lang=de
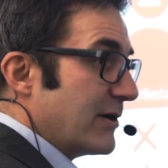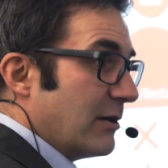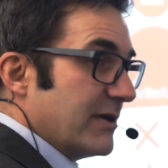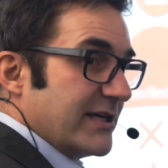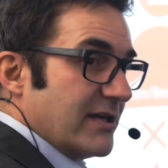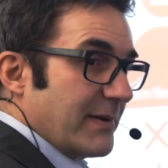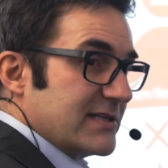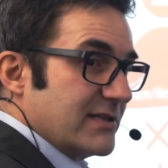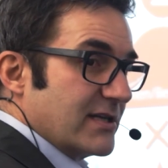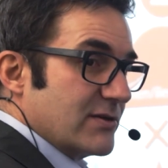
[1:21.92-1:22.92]
bekomme ich eine
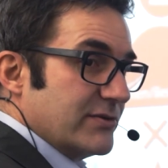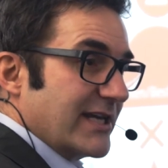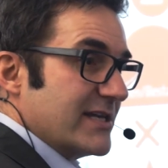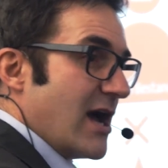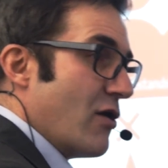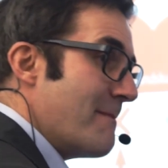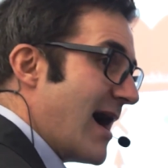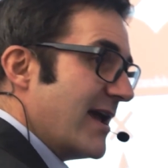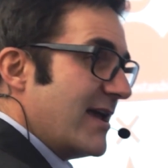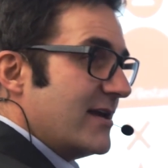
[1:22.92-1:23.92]
Präsentation, die genau
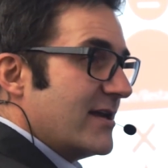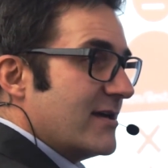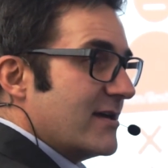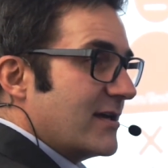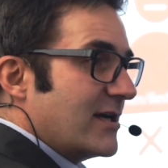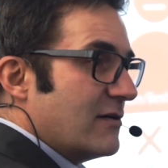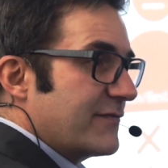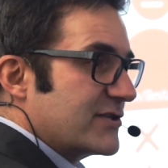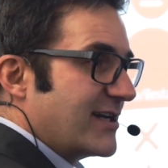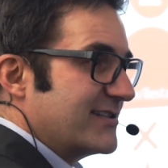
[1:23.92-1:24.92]
meine
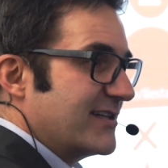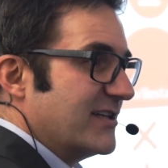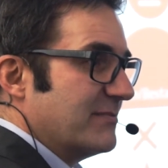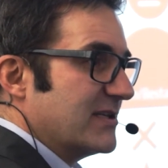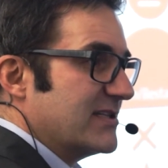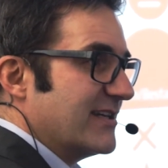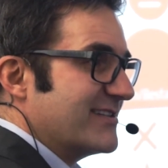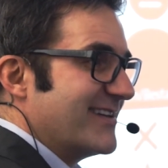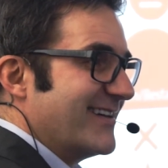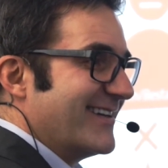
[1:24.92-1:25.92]
Kaufstrategie
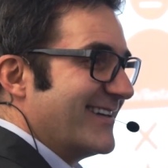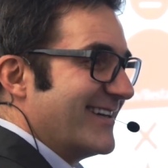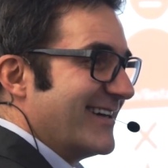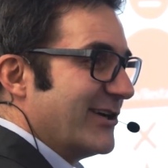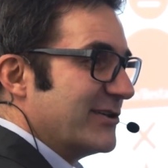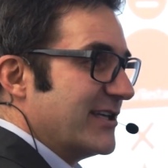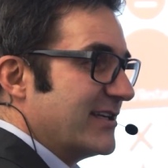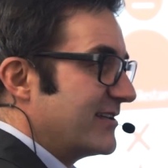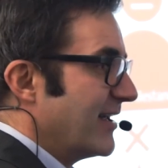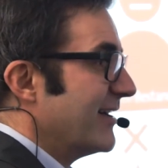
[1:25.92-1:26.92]
bedient und
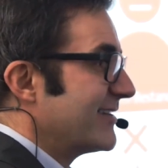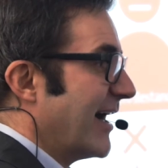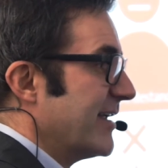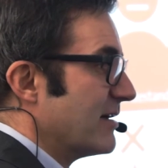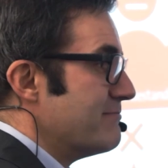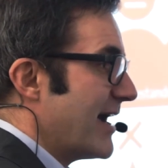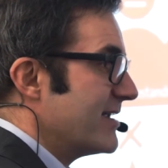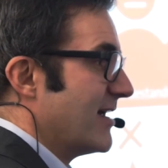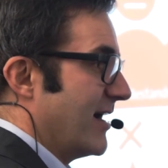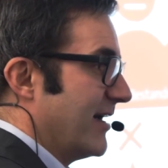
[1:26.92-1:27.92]
nicht der
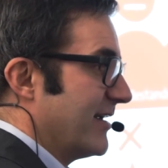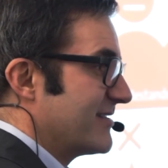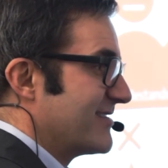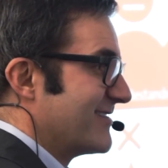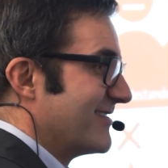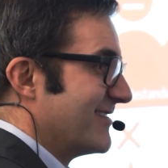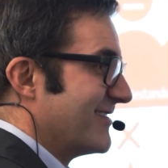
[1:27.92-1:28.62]
Allgemeinheit.